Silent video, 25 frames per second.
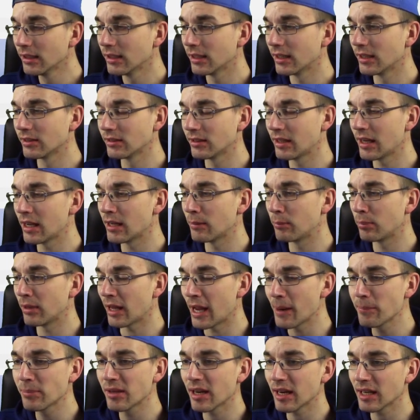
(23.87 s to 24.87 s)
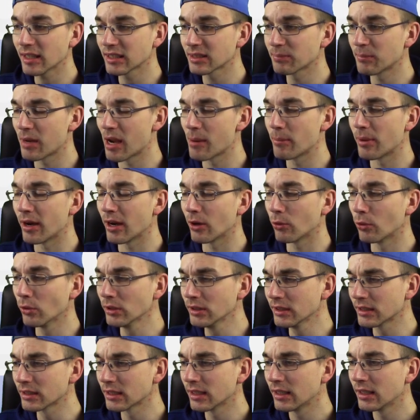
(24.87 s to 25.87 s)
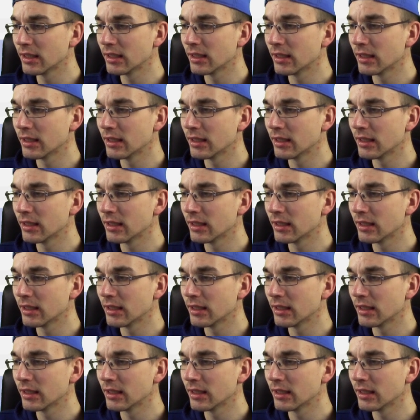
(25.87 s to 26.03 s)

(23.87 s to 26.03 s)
Also der bleibt erstmal bei uns.